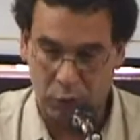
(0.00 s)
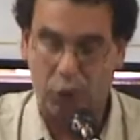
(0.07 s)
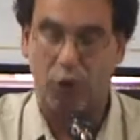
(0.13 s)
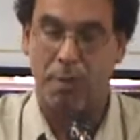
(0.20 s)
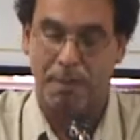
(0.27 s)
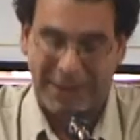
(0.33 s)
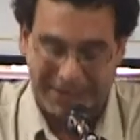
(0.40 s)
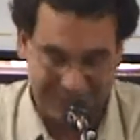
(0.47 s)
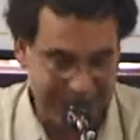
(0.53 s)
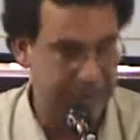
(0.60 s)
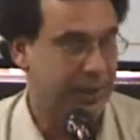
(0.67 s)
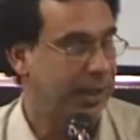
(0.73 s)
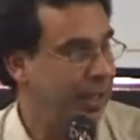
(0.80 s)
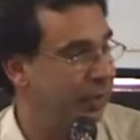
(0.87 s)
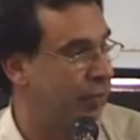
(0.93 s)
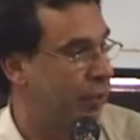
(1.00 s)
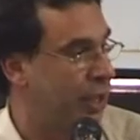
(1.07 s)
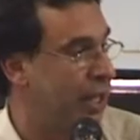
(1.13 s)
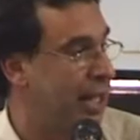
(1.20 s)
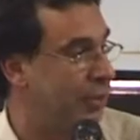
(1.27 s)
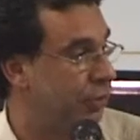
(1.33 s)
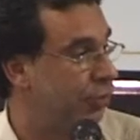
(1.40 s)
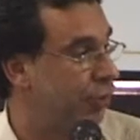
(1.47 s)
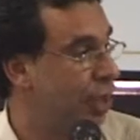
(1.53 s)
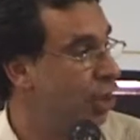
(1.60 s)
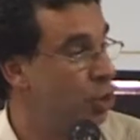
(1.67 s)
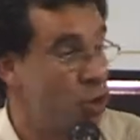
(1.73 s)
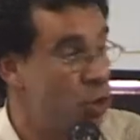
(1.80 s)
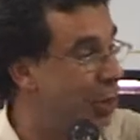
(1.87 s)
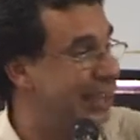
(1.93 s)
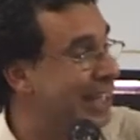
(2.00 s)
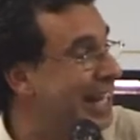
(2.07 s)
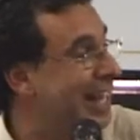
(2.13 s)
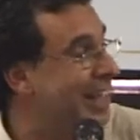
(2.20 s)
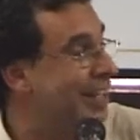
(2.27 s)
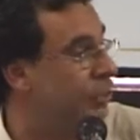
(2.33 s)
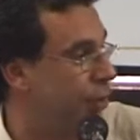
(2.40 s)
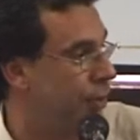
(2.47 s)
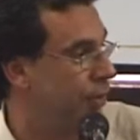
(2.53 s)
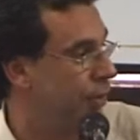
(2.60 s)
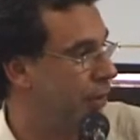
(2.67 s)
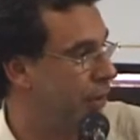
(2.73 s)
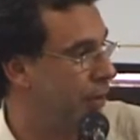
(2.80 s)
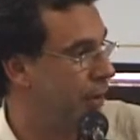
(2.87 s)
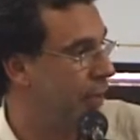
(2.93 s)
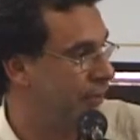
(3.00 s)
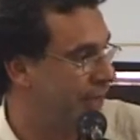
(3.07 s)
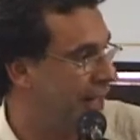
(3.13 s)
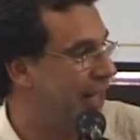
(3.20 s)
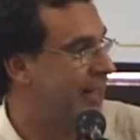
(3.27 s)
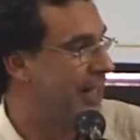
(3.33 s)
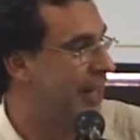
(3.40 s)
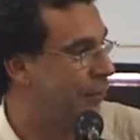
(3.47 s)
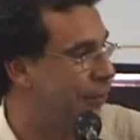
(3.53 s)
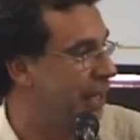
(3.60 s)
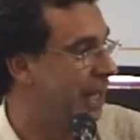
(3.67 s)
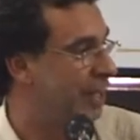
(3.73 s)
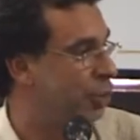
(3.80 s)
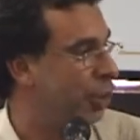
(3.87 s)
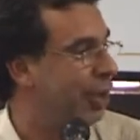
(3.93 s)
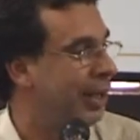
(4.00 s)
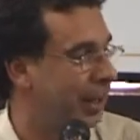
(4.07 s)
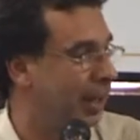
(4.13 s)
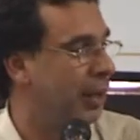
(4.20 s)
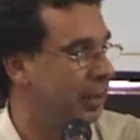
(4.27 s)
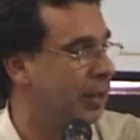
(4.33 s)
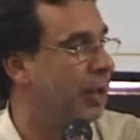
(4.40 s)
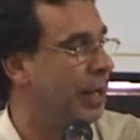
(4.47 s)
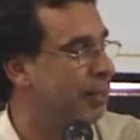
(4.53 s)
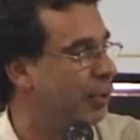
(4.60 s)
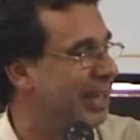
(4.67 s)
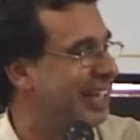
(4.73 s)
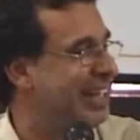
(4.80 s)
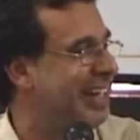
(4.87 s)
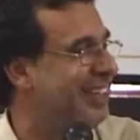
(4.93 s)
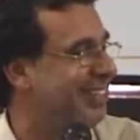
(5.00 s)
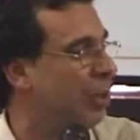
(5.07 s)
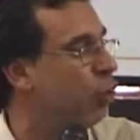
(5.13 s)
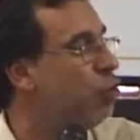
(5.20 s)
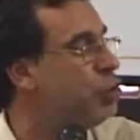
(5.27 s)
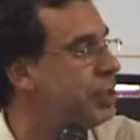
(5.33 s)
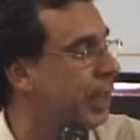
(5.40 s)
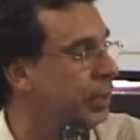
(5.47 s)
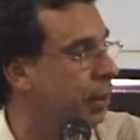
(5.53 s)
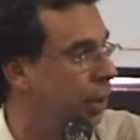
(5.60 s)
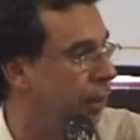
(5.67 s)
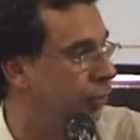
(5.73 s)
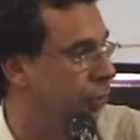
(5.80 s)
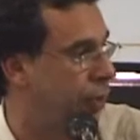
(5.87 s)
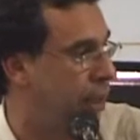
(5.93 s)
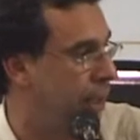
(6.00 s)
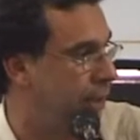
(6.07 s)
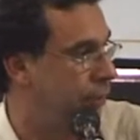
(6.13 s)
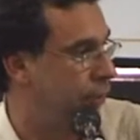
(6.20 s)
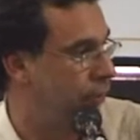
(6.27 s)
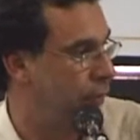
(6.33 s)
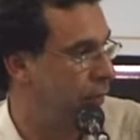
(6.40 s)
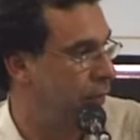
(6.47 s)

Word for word: compartir esos relatos no están adentro, es decir, están afuera y adentro. Entonces la pregunta es quiénes escuchan esos relatos.